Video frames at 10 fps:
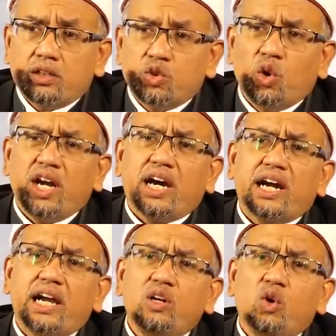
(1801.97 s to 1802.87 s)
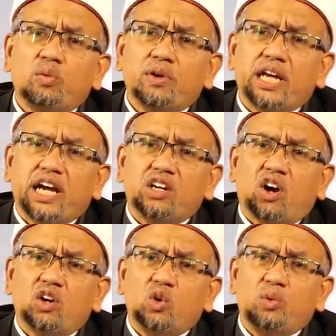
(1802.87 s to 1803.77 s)
ช่วยอะไรลูกไม่ได้น
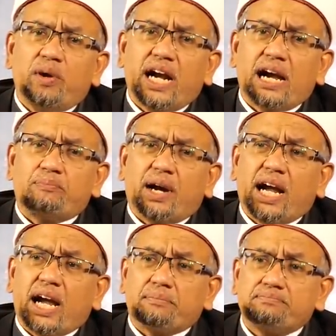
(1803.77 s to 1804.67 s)
อนดูพะงาบ